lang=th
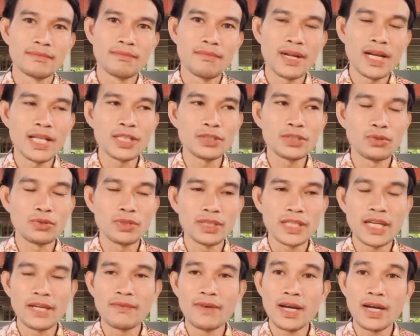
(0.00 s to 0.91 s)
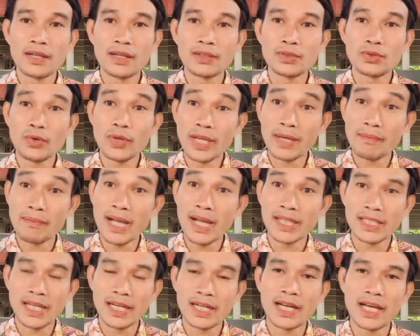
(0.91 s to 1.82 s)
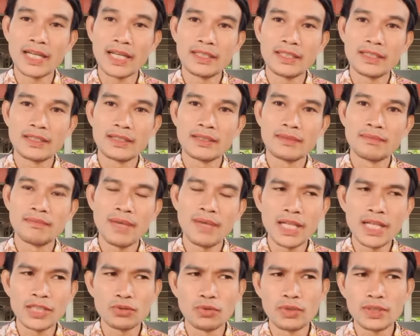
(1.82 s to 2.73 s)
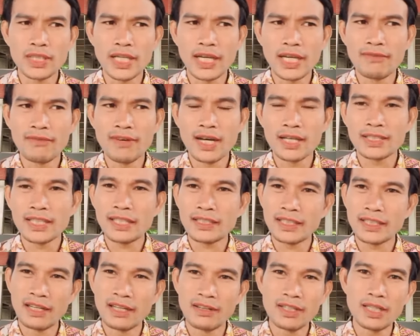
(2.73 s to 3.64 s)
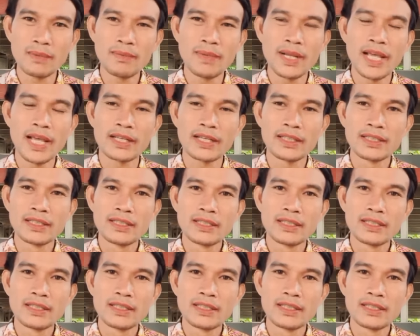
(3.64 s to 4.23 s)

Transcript: ไม่ได้สนใจว่าตัวเองมาจากไหน ไม่ได้สนใจว่าตั้งแต่เริ่มแรก